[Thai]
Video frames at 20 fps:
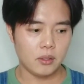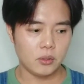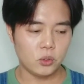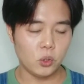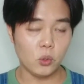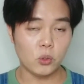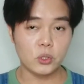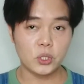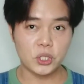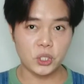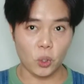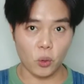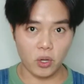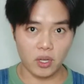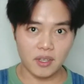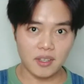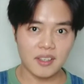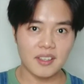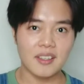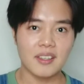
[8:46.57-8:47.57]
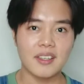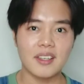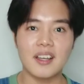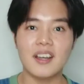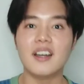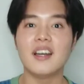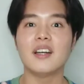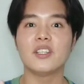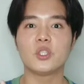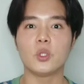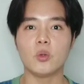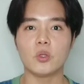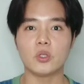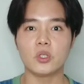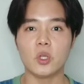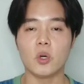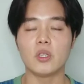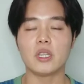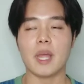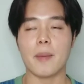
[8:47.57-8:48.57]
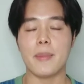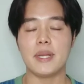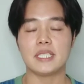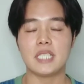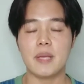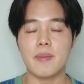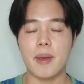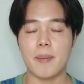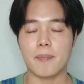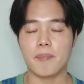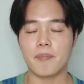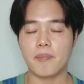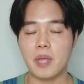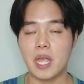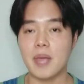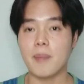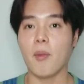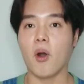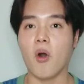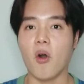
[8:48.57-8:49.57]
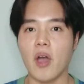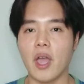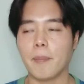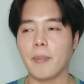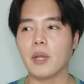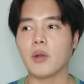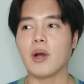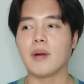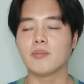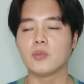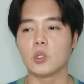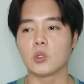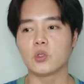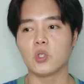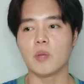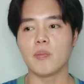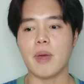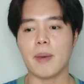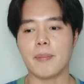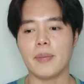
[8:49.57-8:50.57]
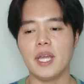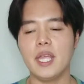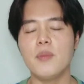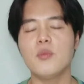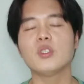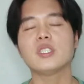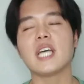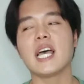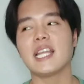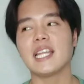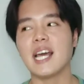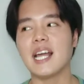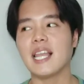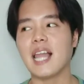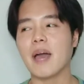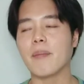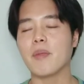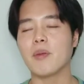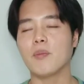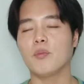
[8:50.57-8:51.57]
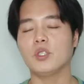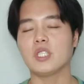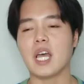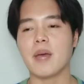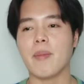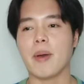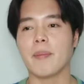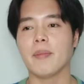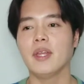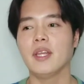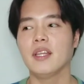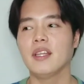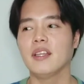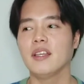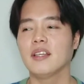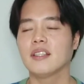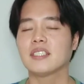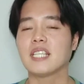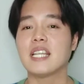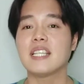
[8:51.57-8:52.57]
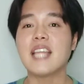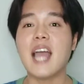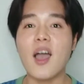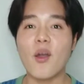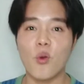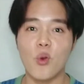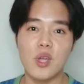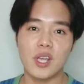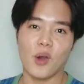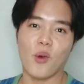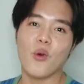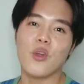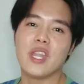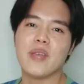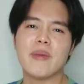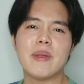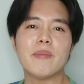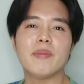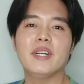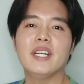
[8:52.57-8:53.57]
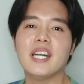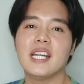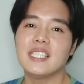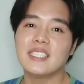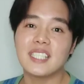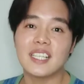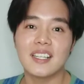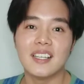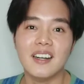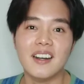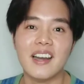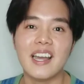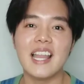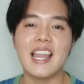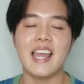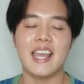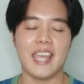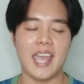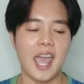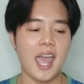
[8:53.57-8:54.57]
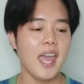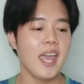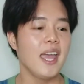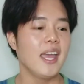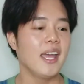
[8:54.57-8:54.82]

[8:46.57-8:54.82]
ซุกซนเออซุกซนแต่ไม่ใช่แบบเพย์บอย เป็นความซุกซนแบบเฮ้ยผู้ชายน่ารักเป็นผู้ชายแบบฉันอยากคุยกับคนนี้เป็นเพื่อนจังเลยอะไรเงี้ย